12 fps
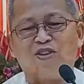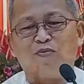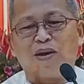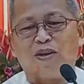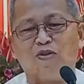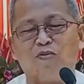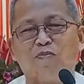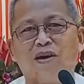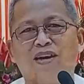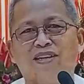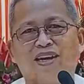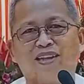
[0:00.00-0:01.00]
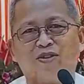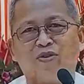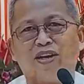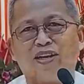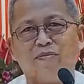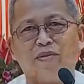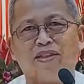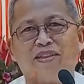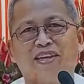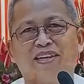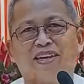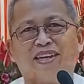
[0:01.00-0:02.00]
dupa-dupa niya to ay
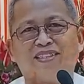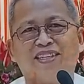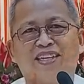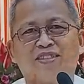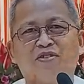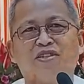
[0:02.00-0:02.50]
gimintin nga chicks.